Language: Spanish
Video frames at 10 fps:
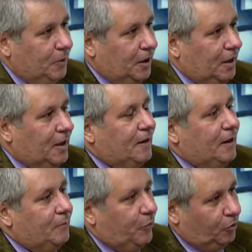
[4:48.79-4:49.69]
Y,
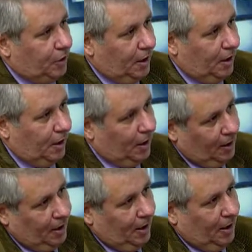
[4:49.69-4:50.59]
quién protege
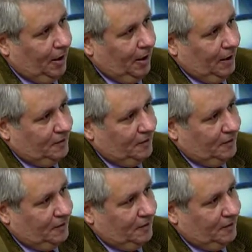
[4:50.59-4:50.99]
a,